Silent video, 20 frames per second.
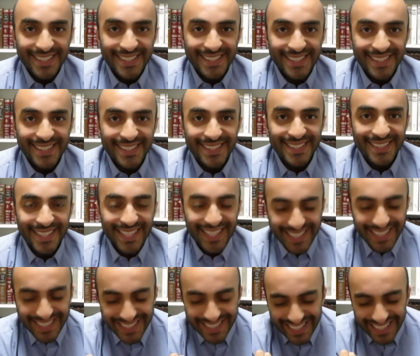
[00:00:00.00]
Ahora lloran
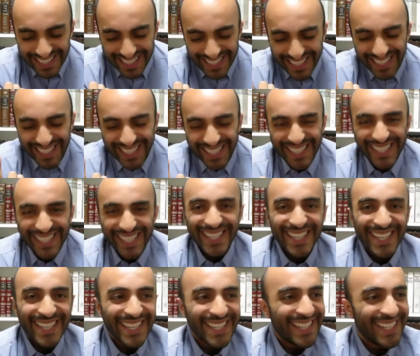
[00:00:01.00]
porque se están enfrentando un
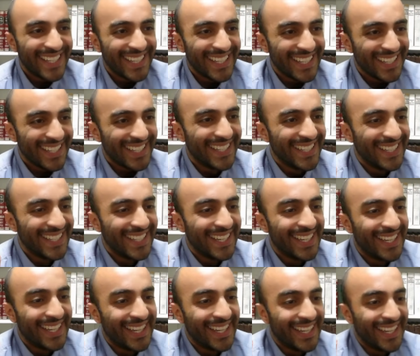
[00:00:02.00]
verdadero poder.
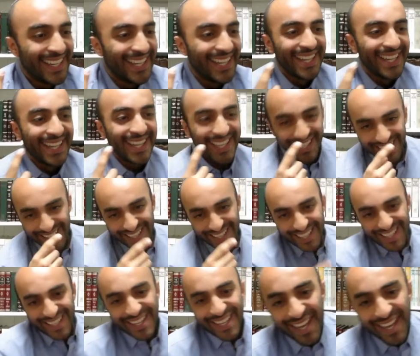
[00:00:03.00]

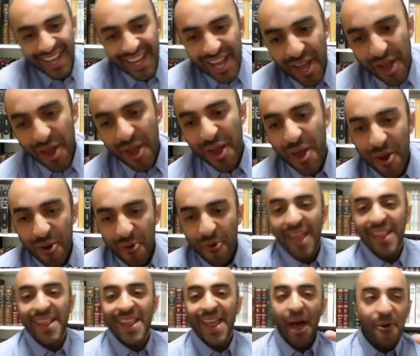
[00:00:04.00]
enfrentan a Irán.
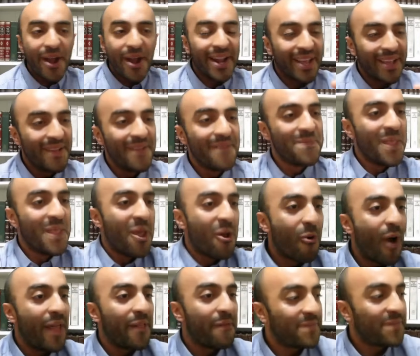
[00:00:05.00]
Juan, a ver,
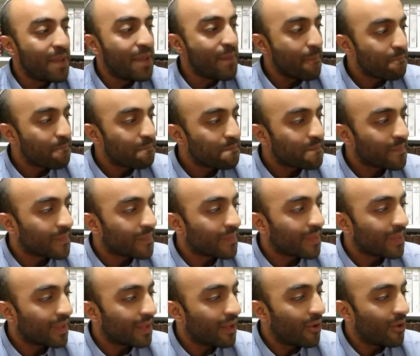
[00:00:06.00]
Juan, dime.
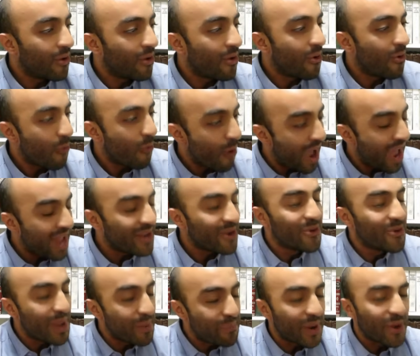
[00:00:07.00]
Juan,
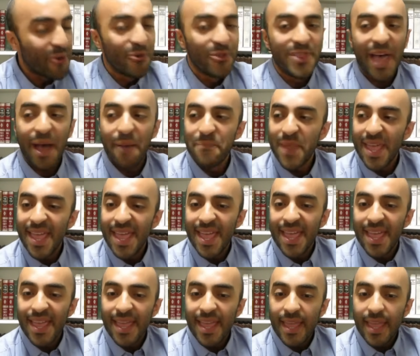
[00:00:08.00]
una pregunta.
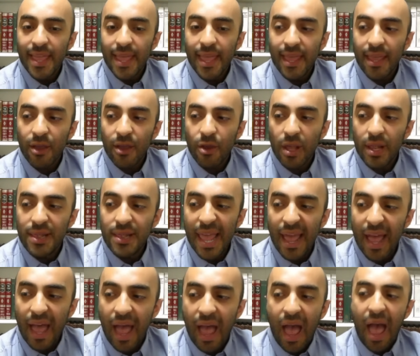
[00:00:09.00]
Corran,
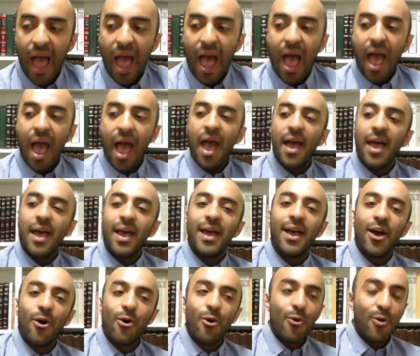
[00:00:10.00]
sigan corriendo.
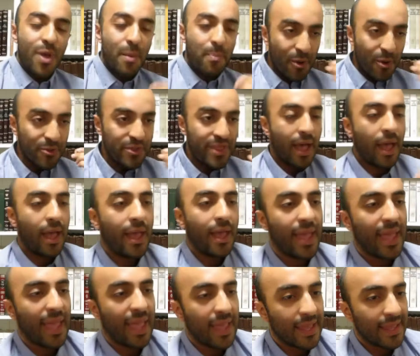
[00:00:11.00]
Una pregunta.
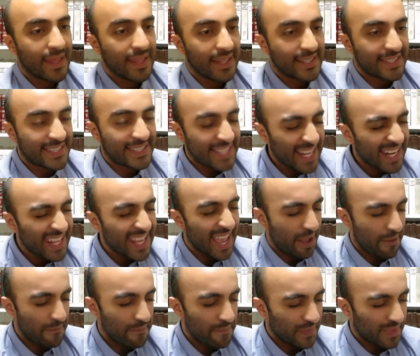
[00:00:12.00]
ahora, ni
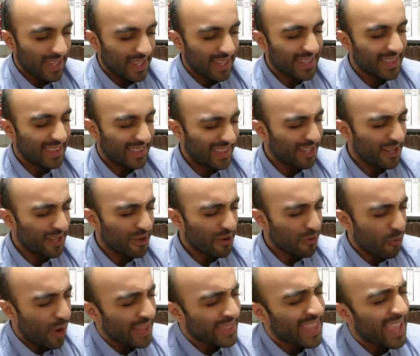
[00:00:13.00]
Siria.
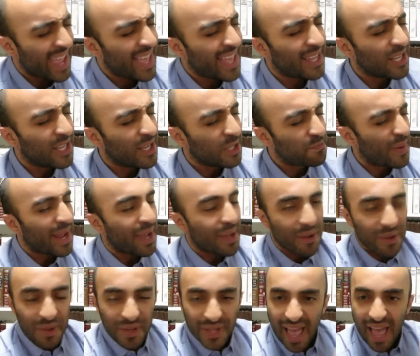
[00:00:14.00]
Juan, deja.
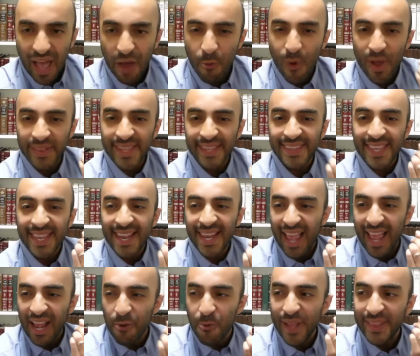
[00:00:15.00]
Espera, Aguántate,
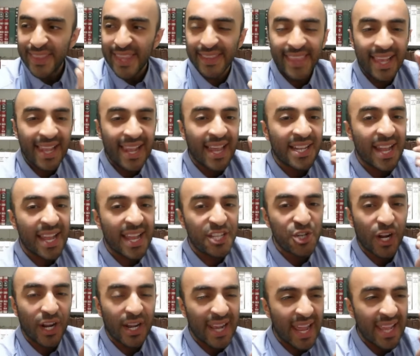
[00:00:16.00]
aguántate el,
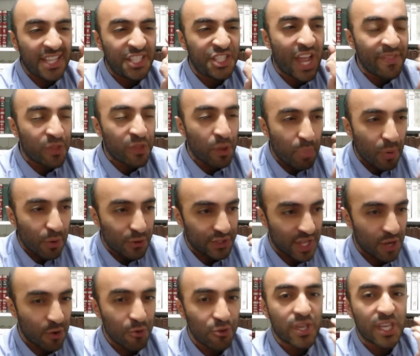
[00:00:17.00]
el llanto por un
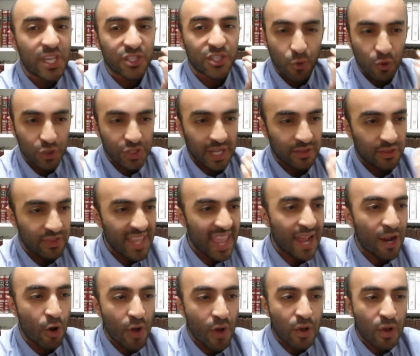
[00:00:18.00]
segundo y escucha.
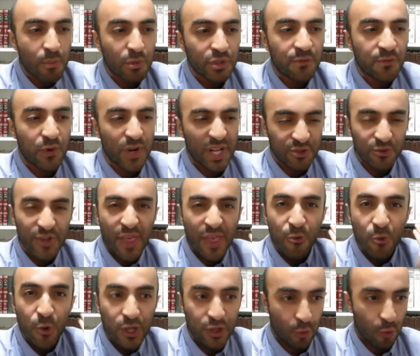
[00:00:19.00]
Dialoga como si fueras un
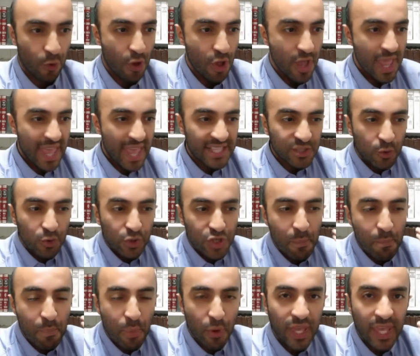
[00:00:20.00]
adulto. Escucha
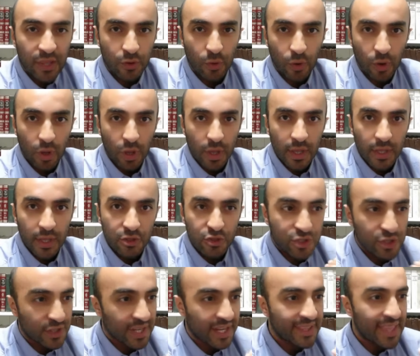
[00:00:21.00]
un poquito. Yo
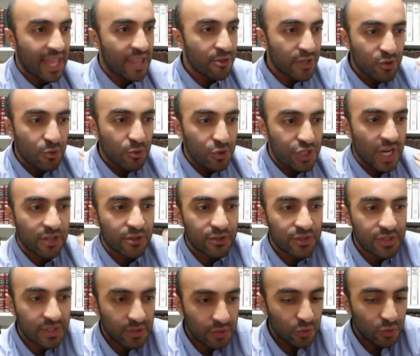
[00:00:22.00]
estoy tratando de escuchar
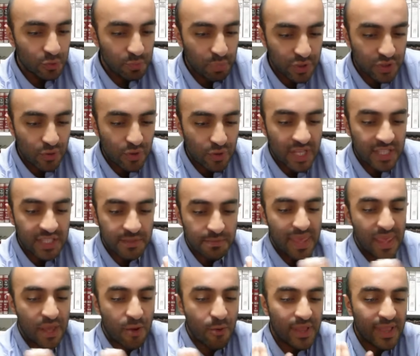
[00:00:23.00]
tus, posturas,
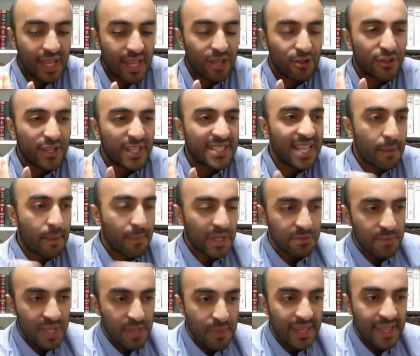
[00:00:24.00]
me di cuenta que no tienes ni la más
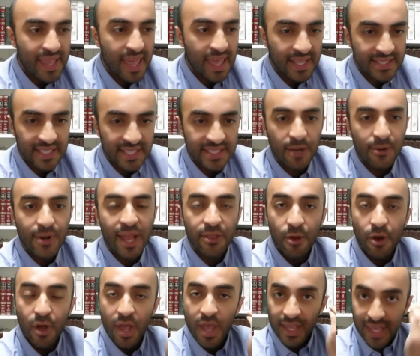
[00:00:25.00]
mínima idea de qué estás
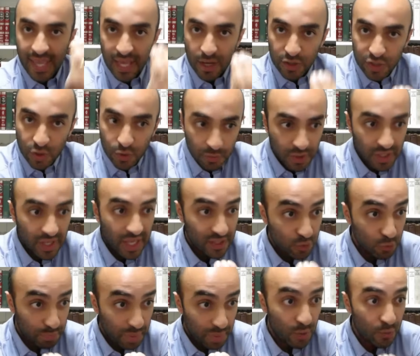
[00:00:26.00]
hablando, quiero
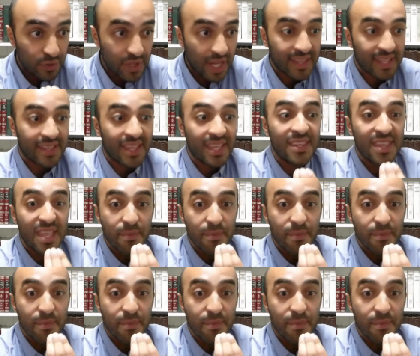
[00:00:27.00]
preguntarte a ti,